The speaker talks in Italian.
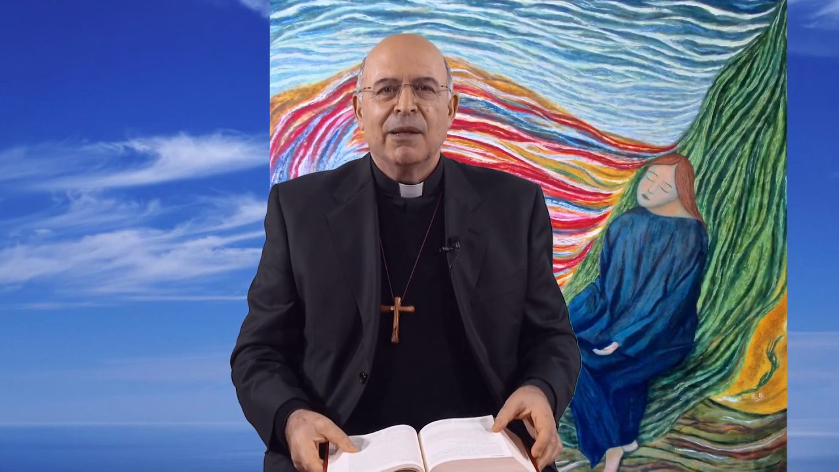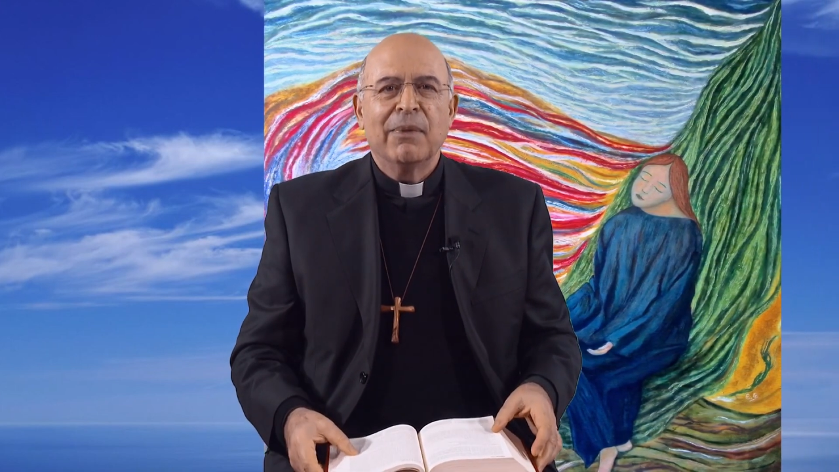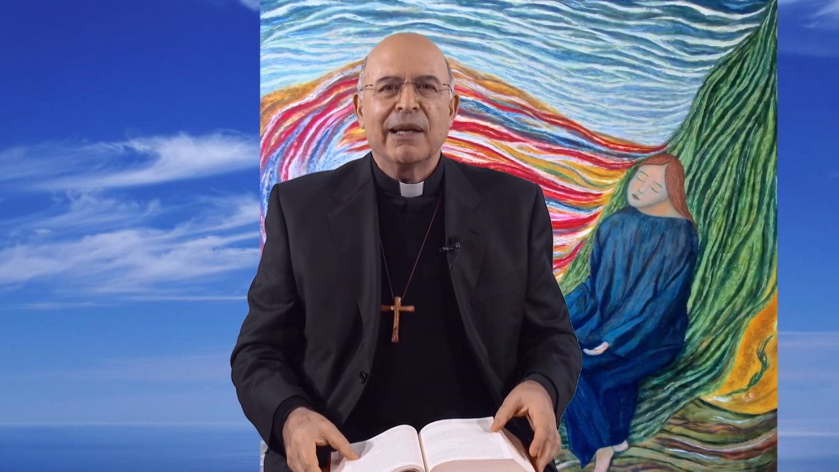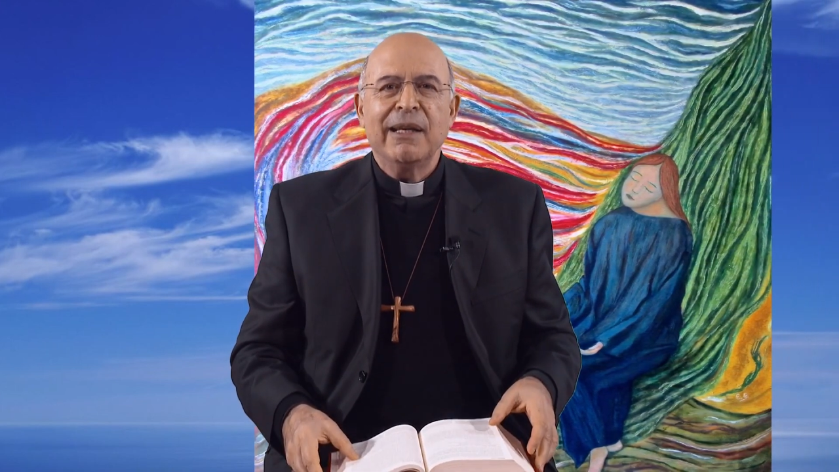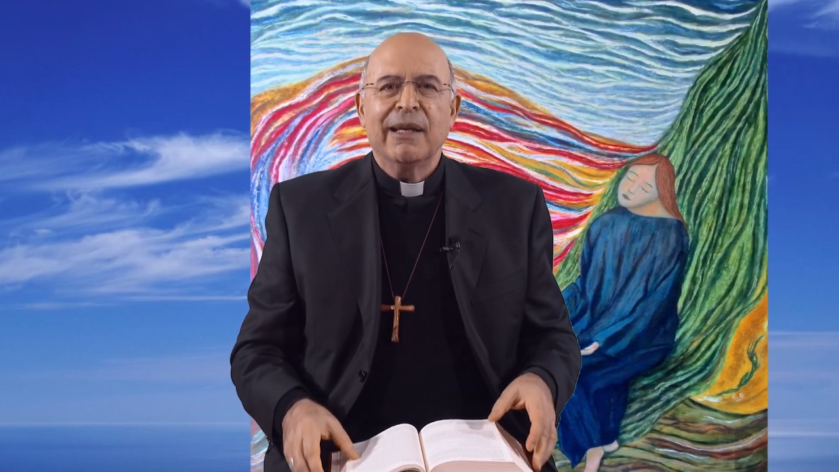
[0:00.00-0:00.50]

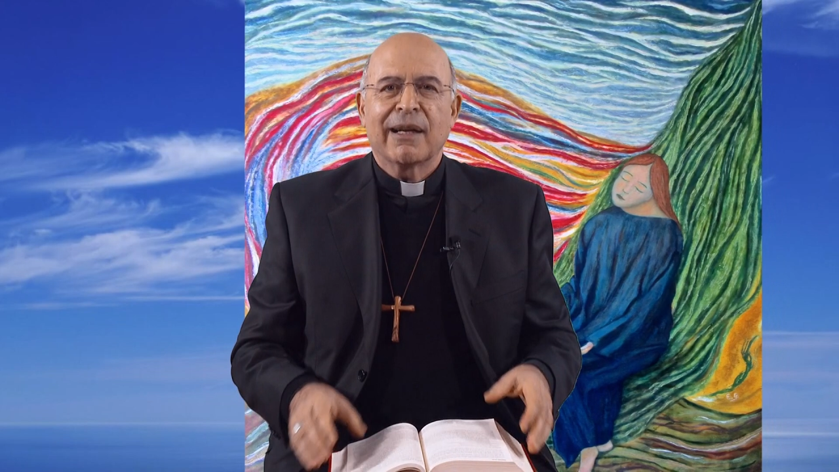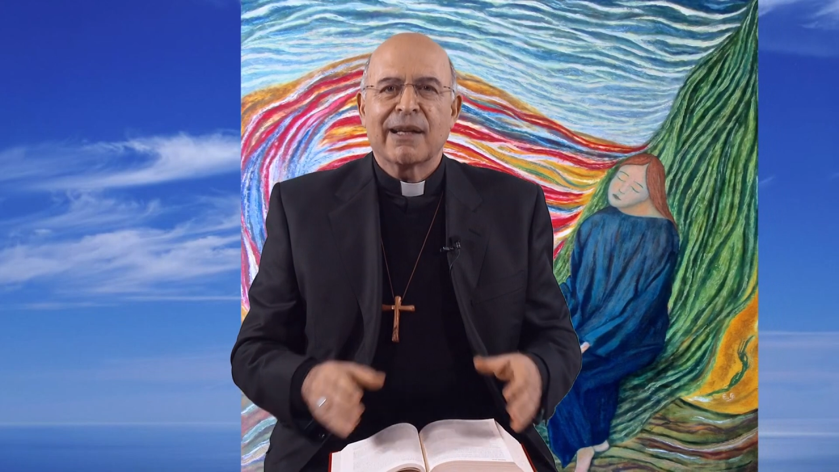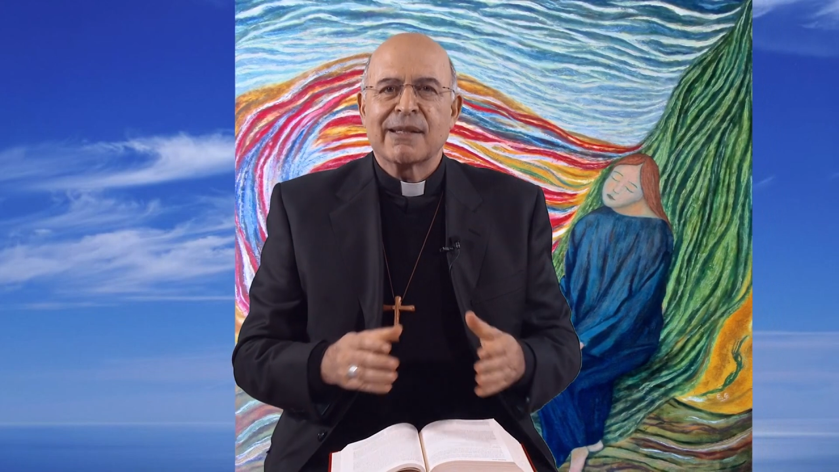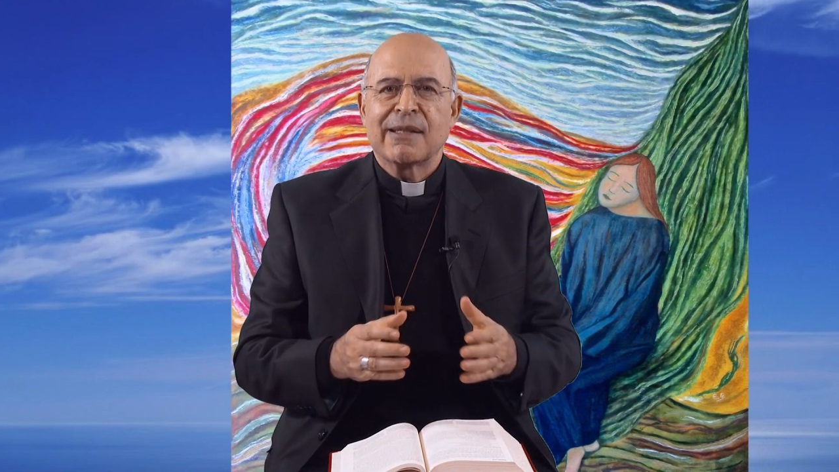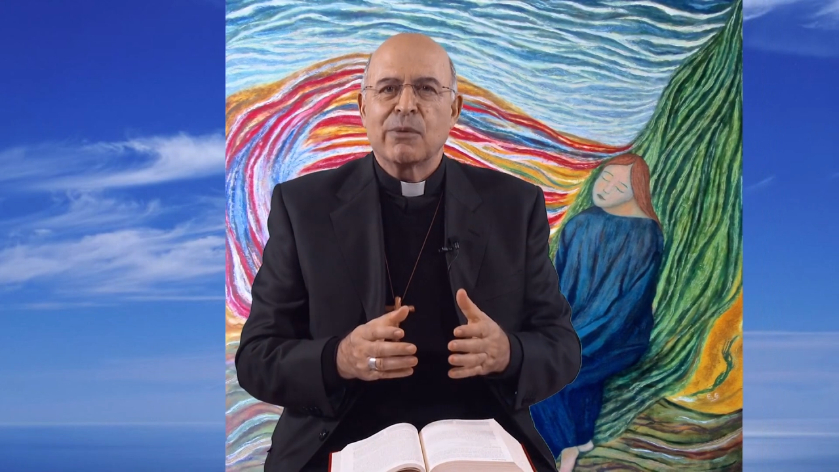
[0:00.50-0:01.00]
Maria,
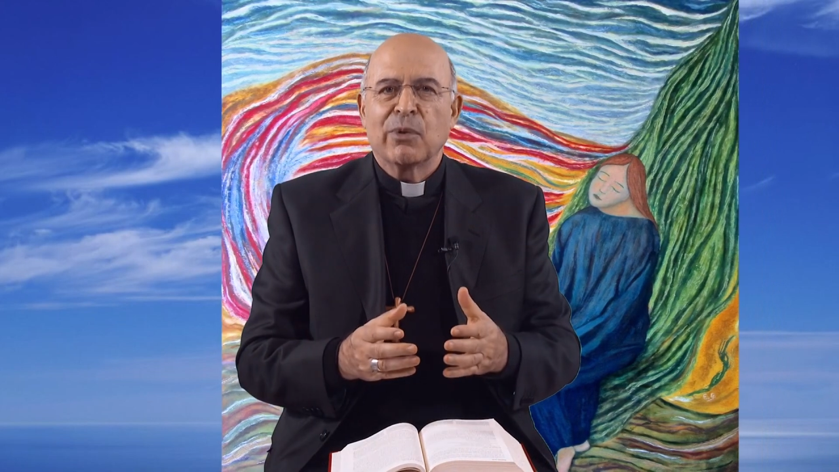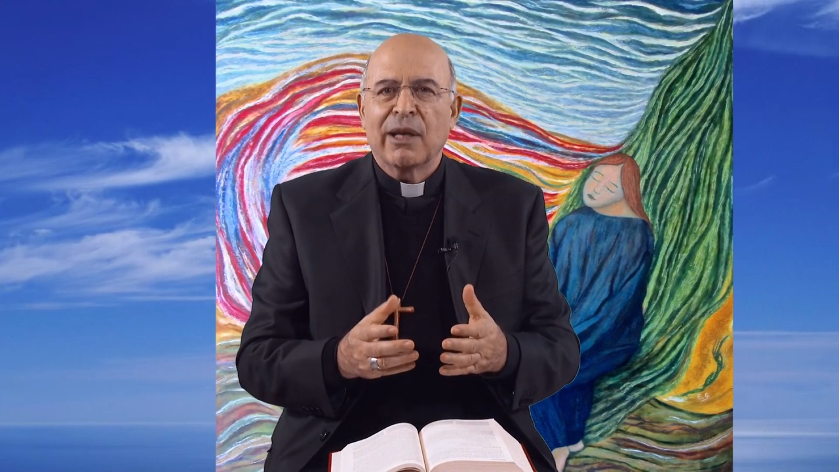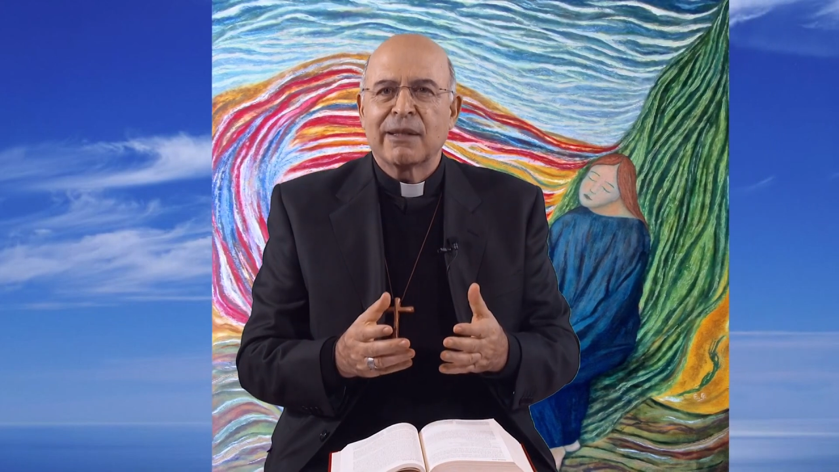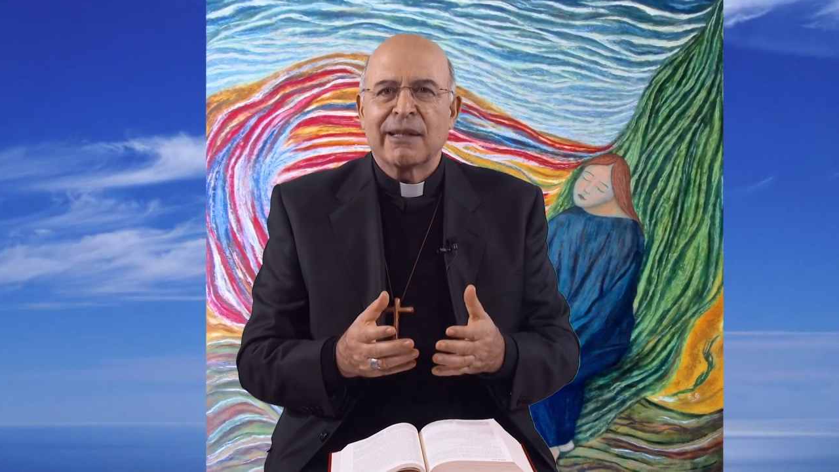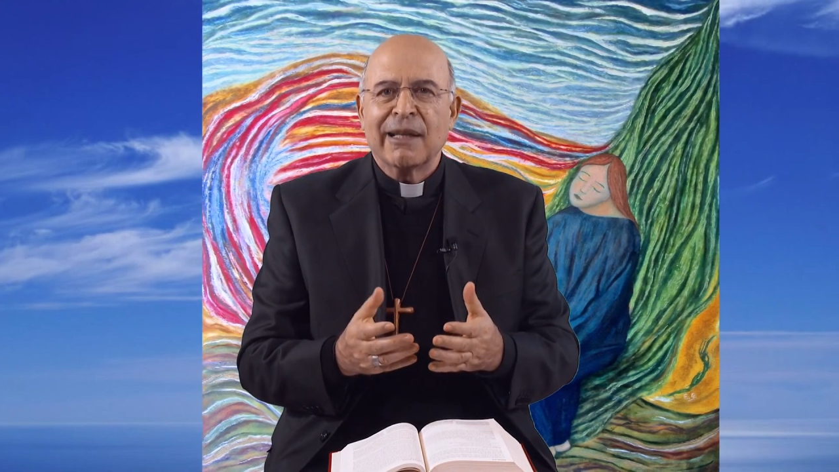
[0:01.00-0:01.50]

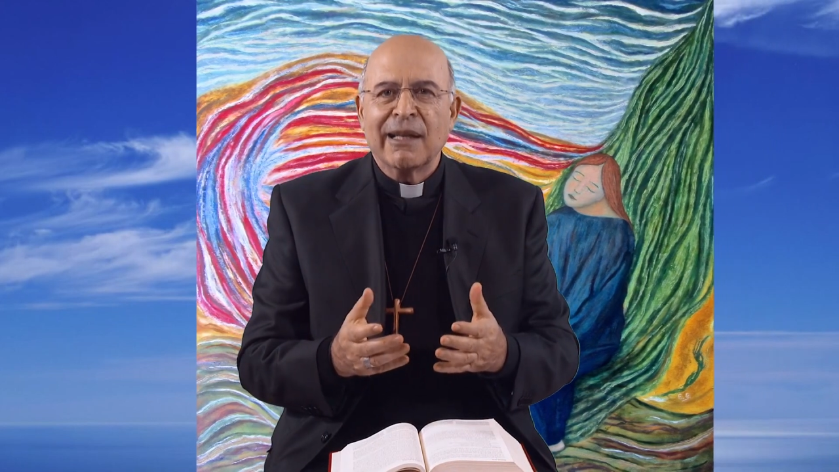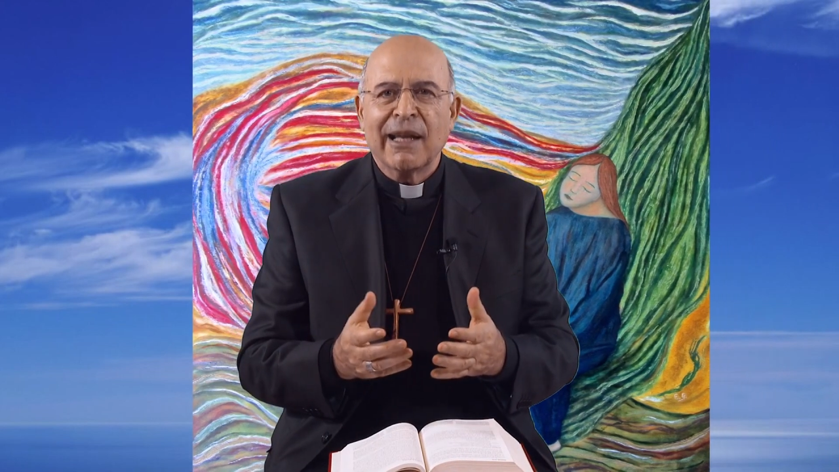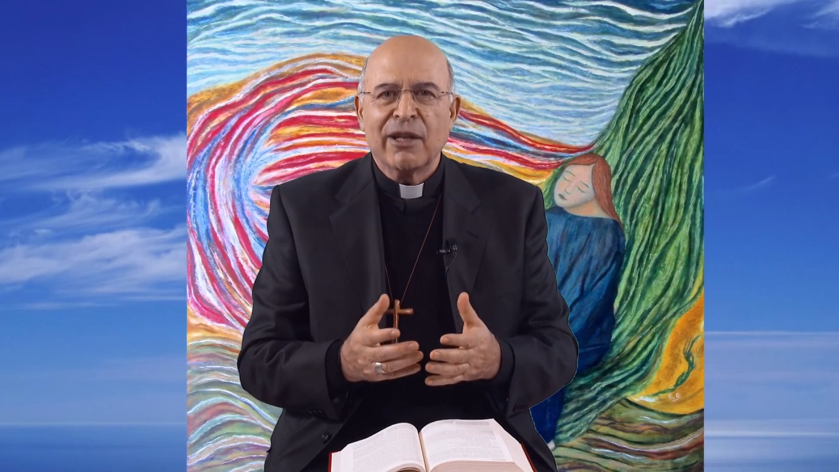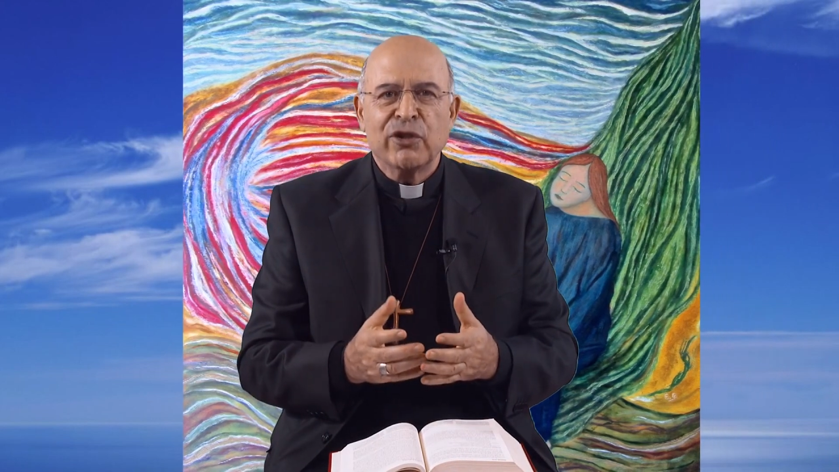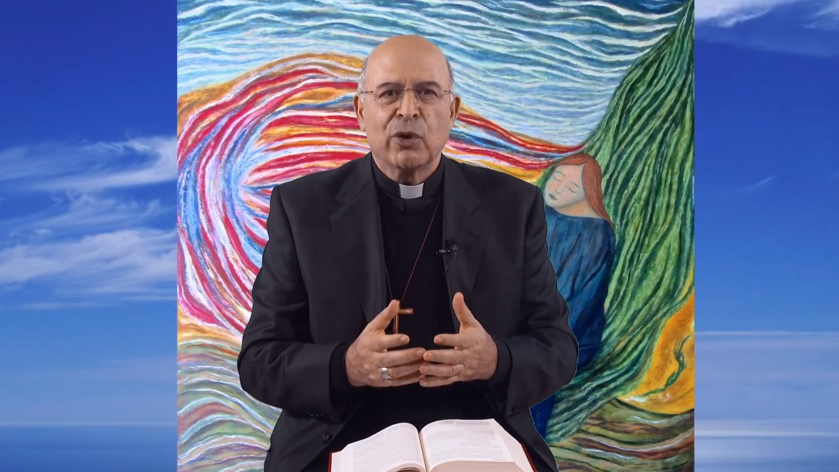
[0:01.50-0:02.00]
rassicurata
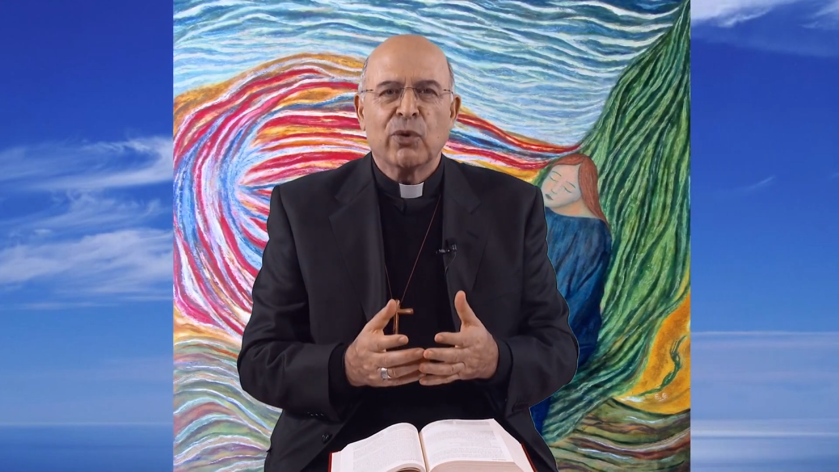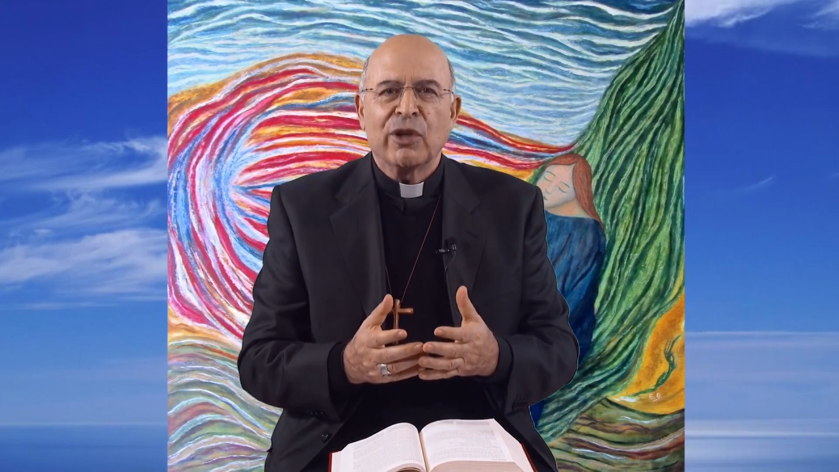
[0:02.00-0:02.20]
dall'angelo,